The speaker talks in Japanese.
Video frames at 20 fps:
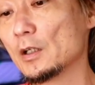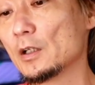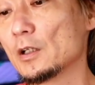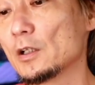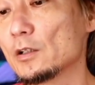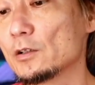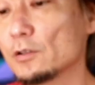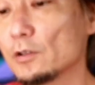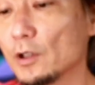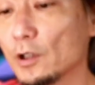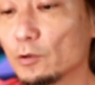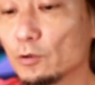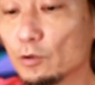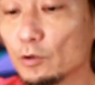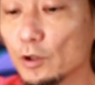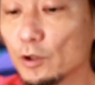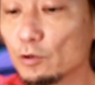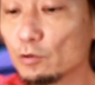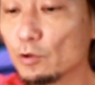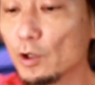それが届いたら
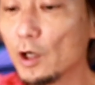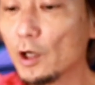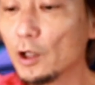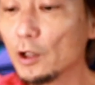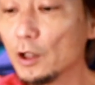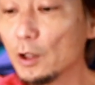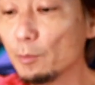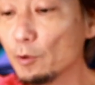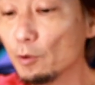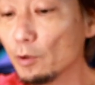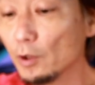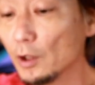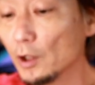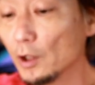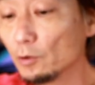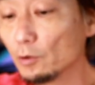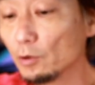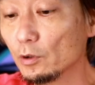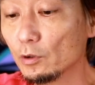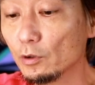ちょっと開けてみようかなと
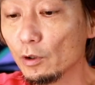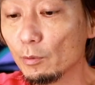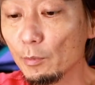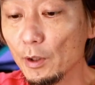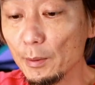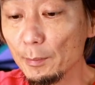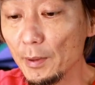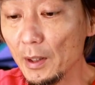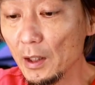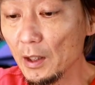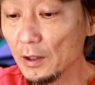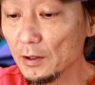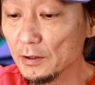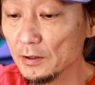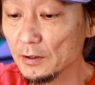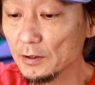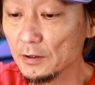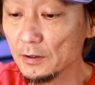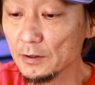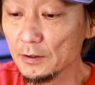思います。こ